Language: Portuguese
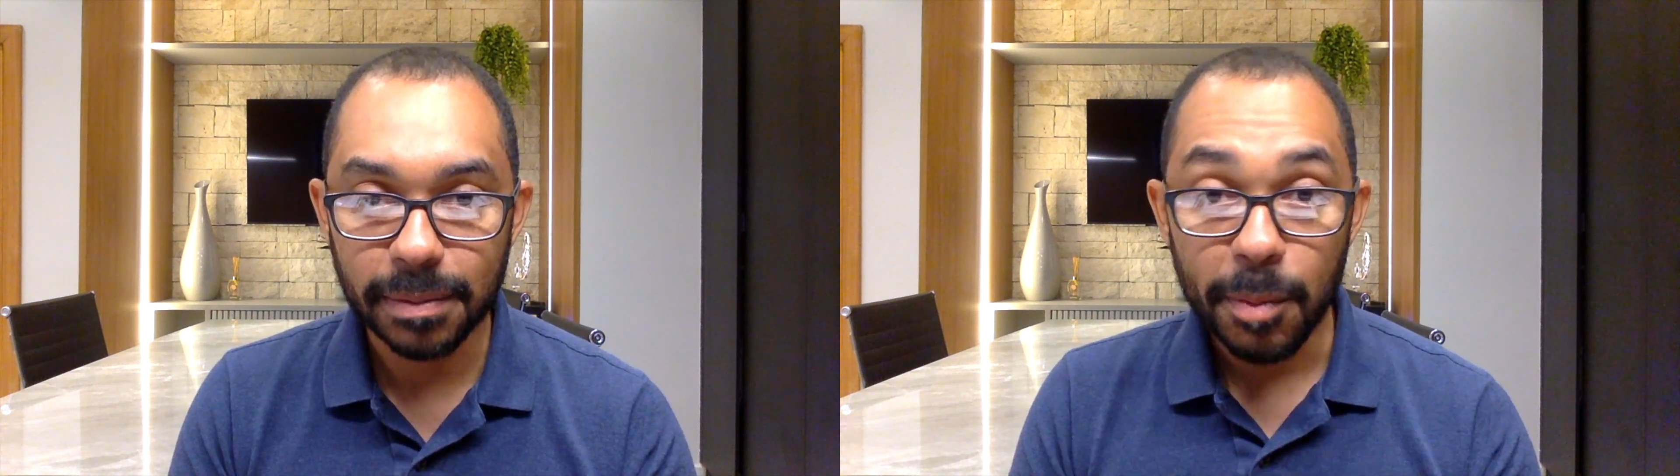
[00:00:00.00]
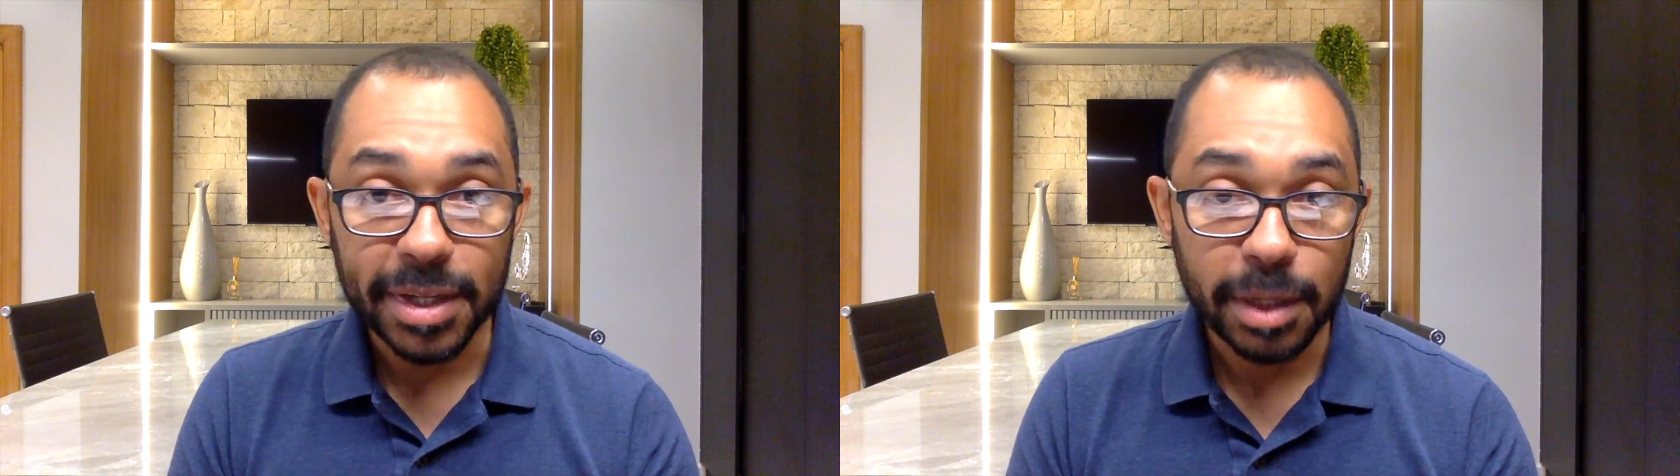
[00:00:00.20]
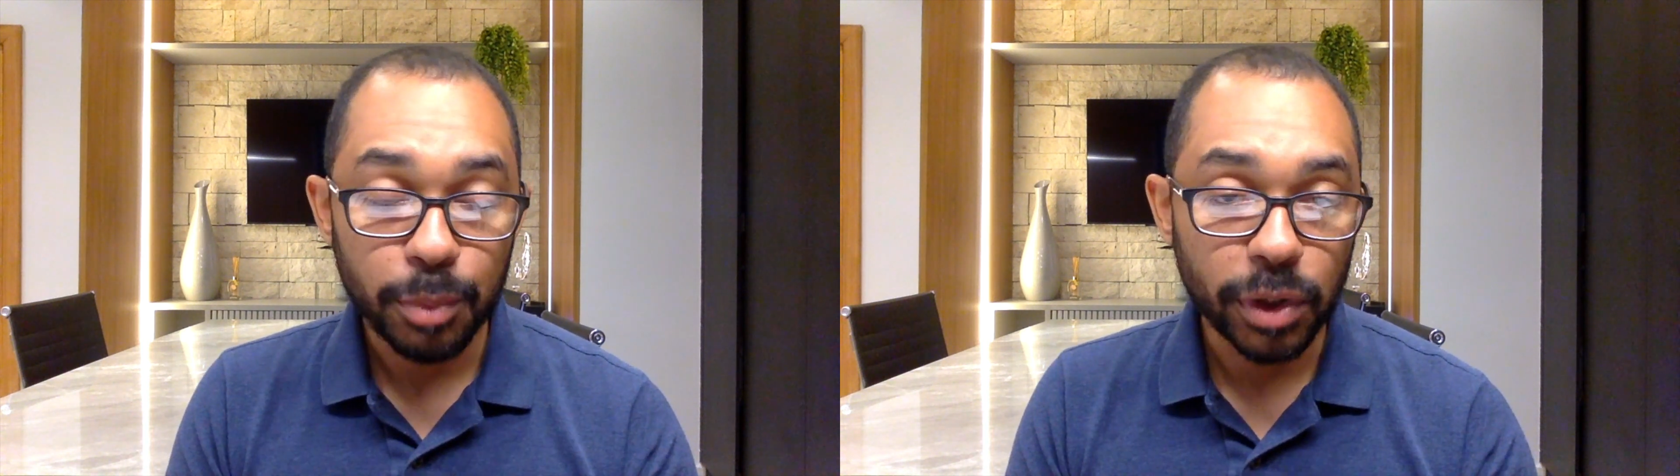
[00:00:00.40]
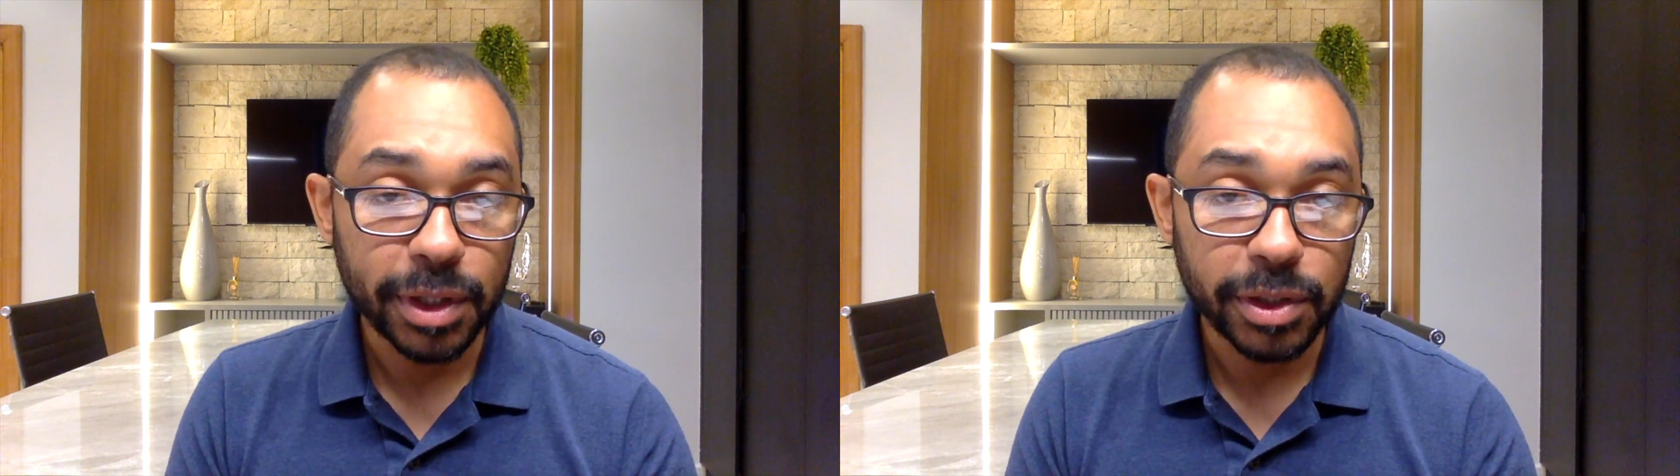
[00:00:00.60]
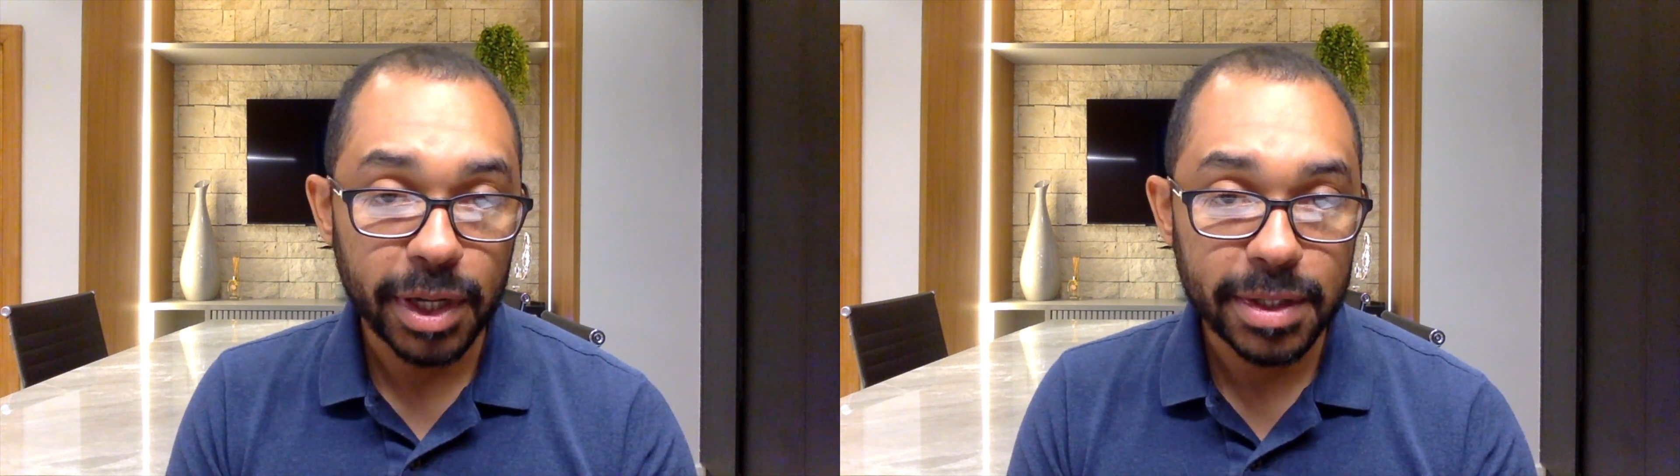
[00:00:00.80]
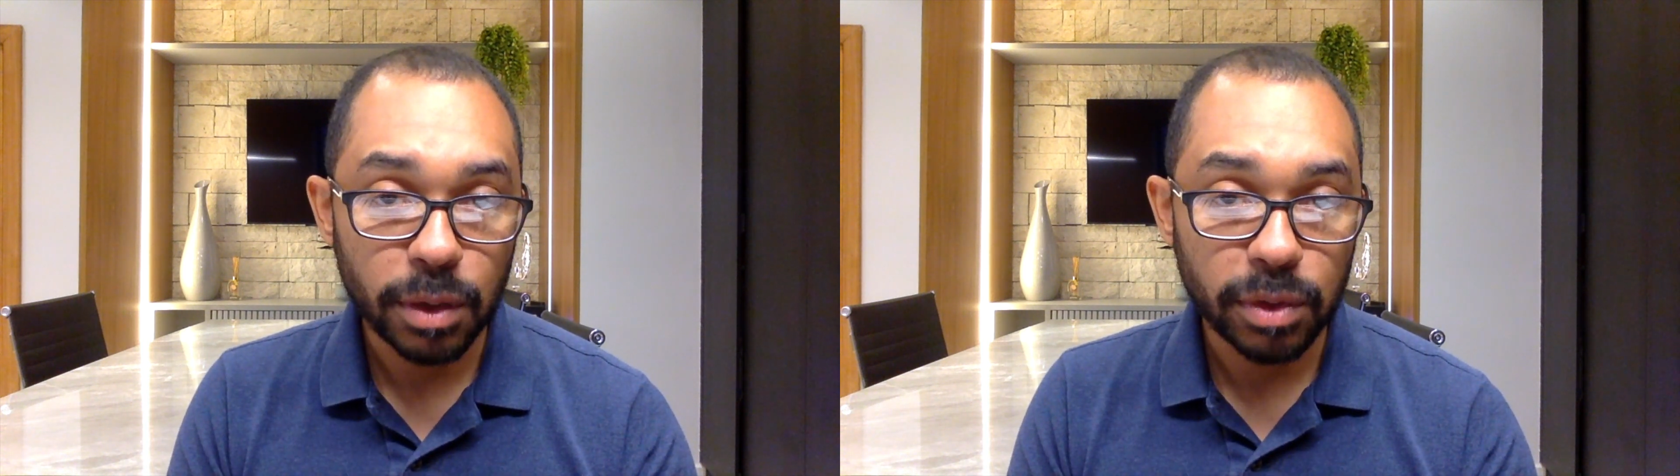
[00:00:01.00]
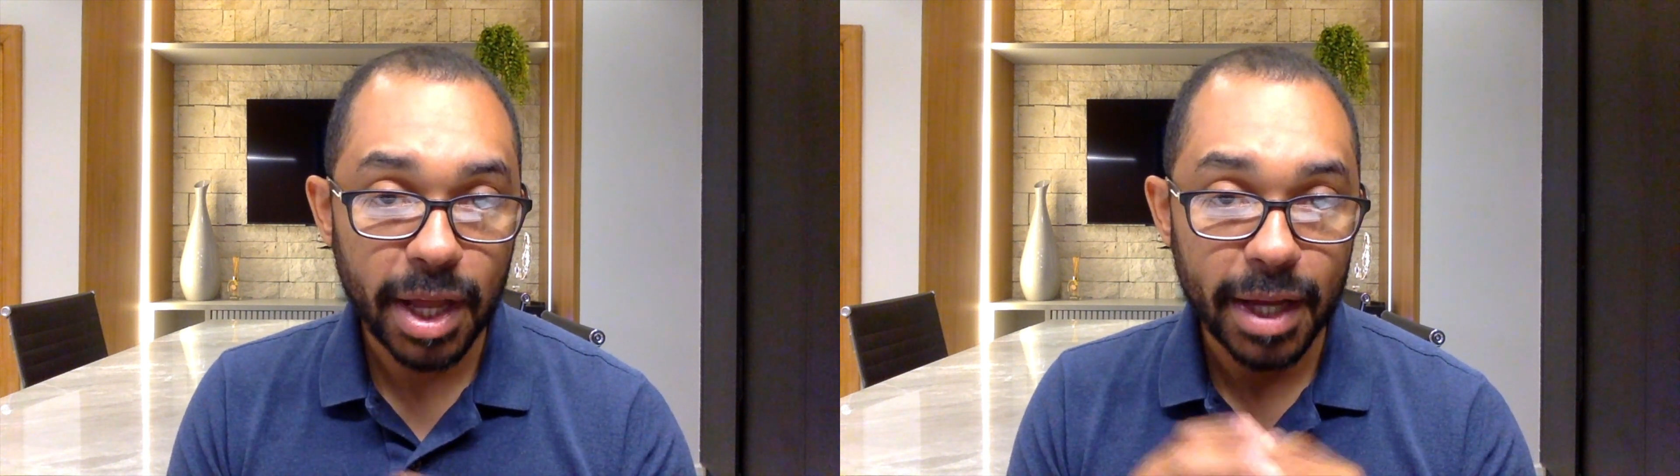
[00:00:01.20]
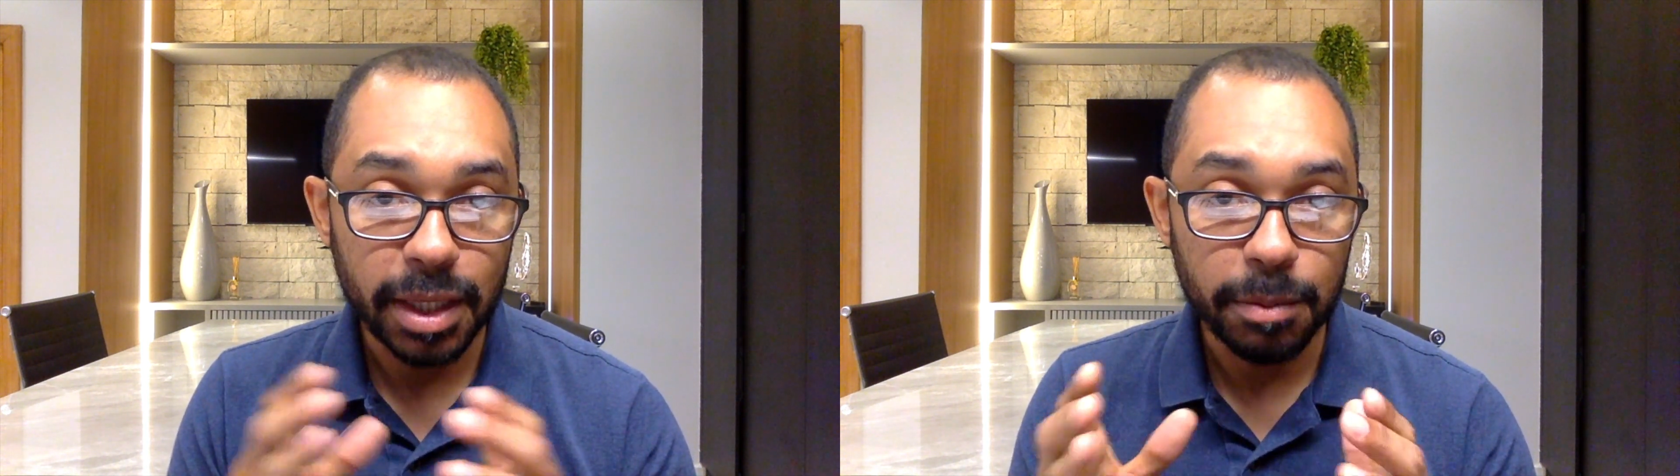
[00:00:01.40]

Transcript: Mas é importante ressaltar que,